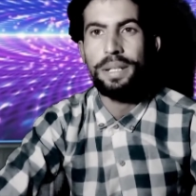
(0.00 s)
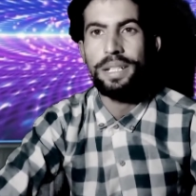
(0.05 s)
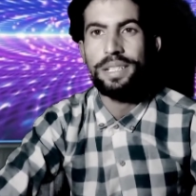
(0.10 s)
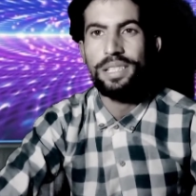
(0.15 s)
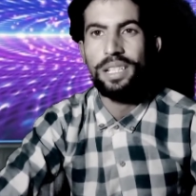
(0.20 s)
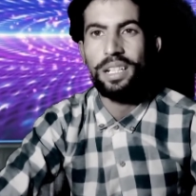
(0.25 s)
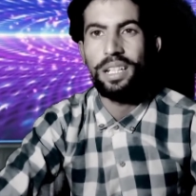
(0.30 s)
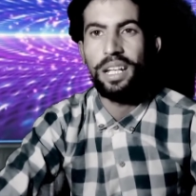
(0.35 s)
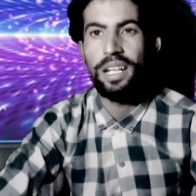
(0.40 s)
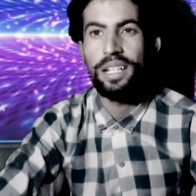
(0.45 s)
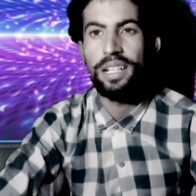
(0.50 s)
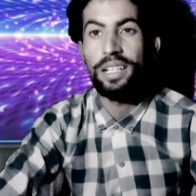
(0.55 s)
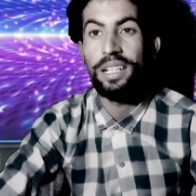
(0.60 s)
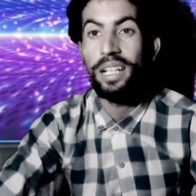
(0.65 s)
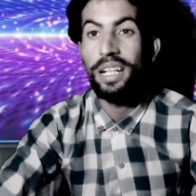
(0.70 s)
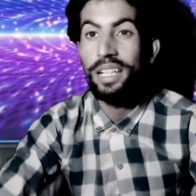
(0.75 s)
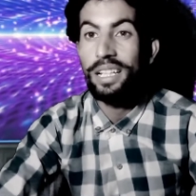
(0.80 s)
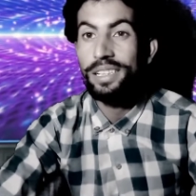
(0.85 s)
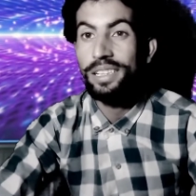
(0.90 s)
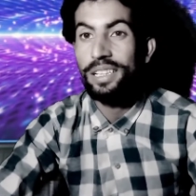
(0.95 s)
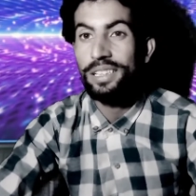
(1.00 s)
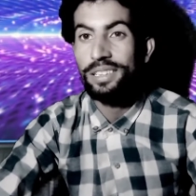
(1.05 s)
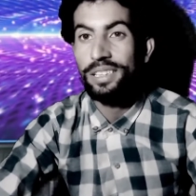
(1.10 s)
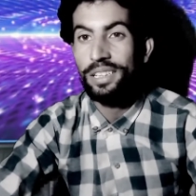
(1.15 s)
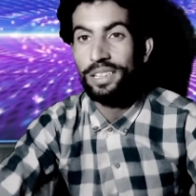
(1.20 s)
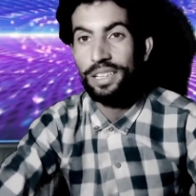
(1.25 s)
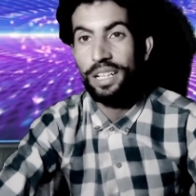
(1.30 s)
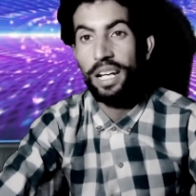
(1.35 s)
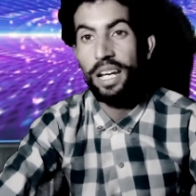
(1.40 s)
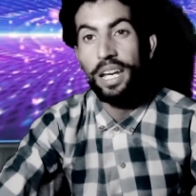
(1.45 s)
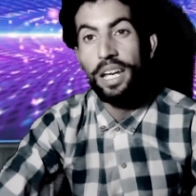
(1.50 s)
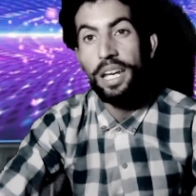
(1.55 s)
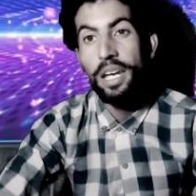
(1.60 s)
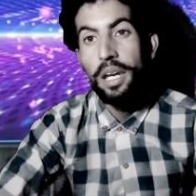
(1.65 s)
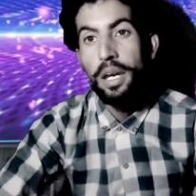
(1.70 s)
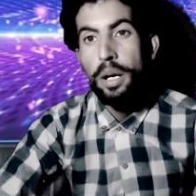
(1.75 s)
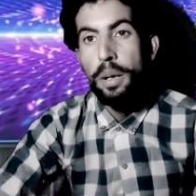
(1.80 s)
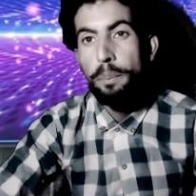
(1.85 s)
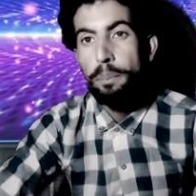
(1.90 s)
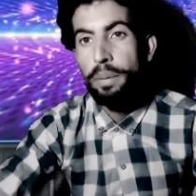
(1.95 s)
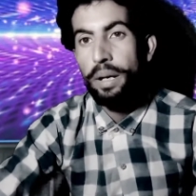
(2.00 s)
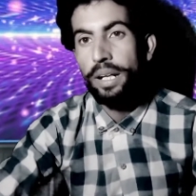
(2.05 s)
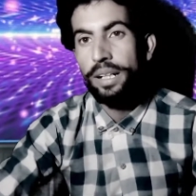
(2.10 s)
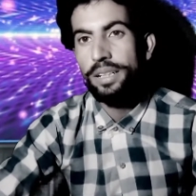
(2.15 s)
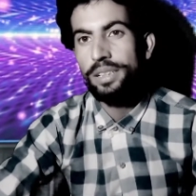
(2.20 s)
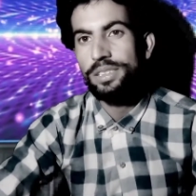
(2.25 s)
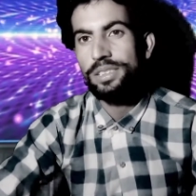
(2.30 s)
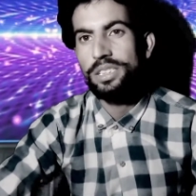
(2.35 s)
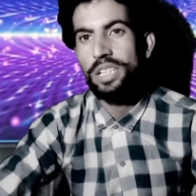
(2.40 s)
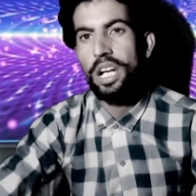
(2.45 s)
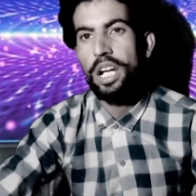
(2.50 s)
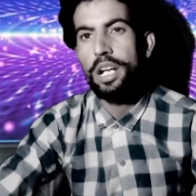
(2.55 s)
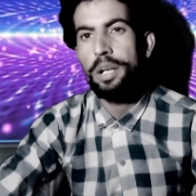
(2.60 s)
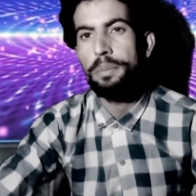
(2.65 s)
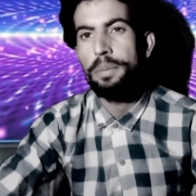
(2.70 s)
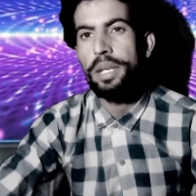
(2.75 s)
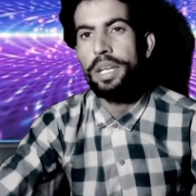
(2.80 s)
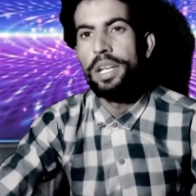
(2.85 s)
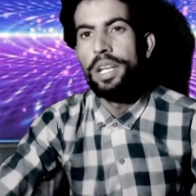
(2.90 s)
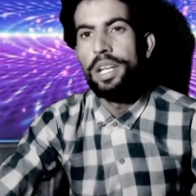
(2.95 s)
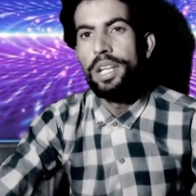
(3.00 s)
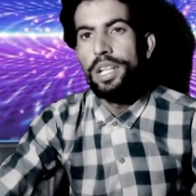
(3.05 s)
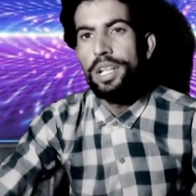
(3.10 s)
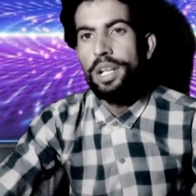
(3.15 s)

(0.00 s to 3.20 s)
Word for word: पैसा लाया लाया जा सकता है पाकिस्तान में